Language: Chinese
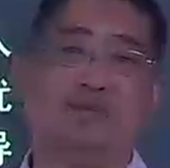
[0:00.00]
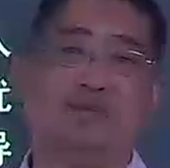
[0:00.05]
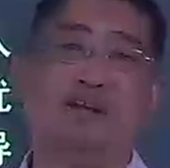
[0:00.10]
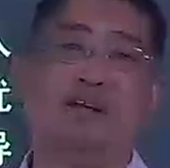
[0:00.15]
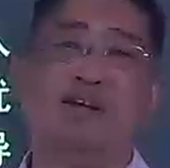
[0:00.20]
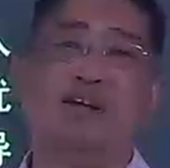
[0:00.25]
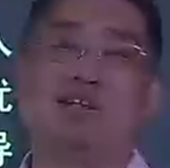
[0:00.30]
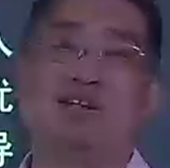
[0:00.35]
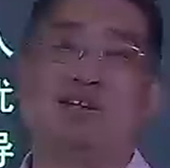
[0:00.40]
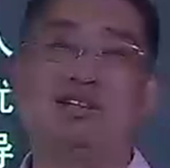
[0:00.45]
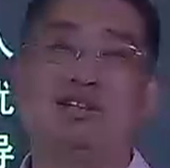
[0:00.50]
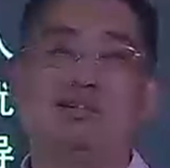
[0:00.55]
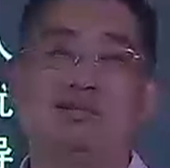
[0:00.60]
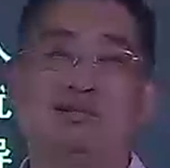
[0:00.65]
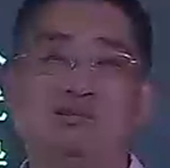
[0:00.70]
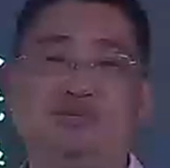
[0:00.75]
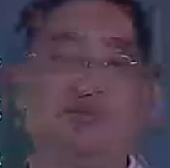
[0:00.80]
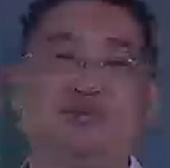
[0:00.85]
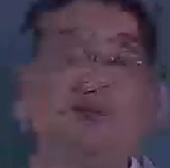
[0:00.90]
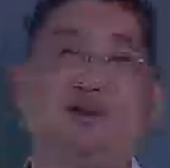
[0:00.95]
那就没有办
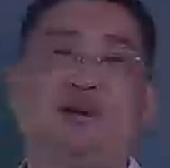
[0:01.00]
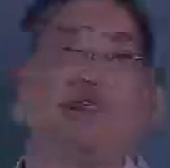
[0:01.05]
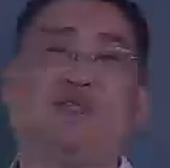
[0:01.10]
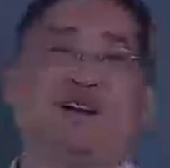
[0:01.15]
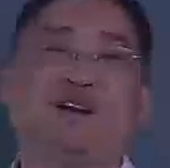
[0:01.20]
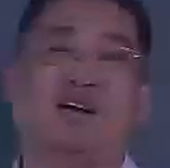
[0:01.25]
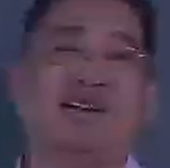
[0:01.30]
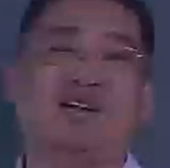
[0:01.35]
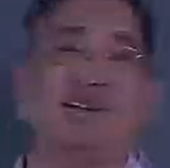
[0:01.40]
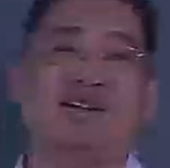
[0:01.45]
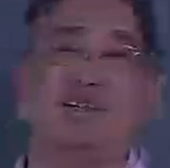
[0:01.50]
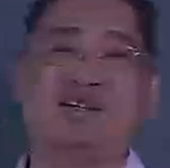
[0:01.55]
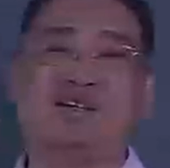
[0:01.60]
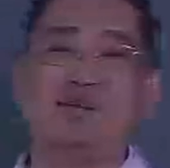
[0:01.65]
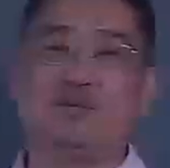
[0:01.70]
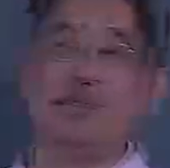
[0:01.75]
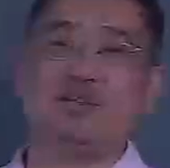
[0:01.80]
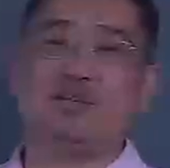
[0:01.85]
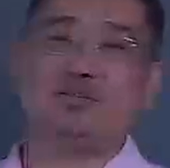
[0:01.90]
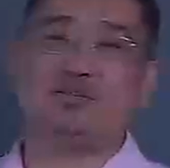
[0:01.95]
法，那么你就处
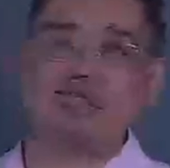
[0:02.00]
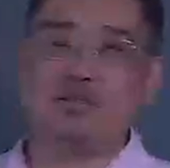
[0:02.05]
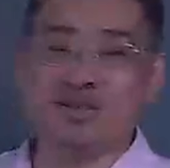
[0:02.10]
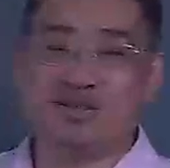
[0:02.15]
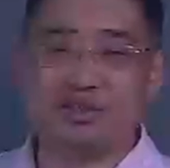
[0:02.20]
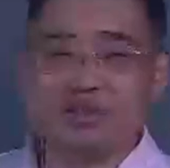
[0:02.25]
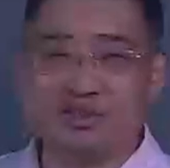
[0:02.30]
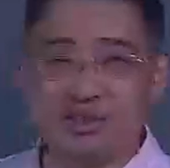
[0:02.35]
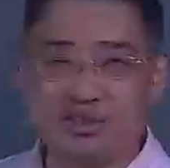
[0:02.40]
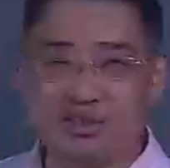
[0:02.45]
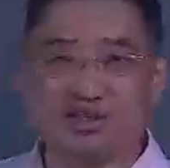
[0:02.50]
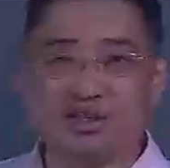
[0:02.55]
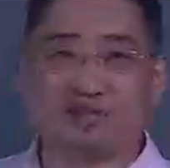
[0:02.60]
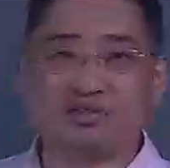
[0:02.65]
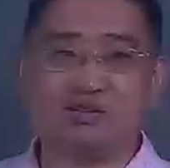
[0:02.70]
于饥饿的状态。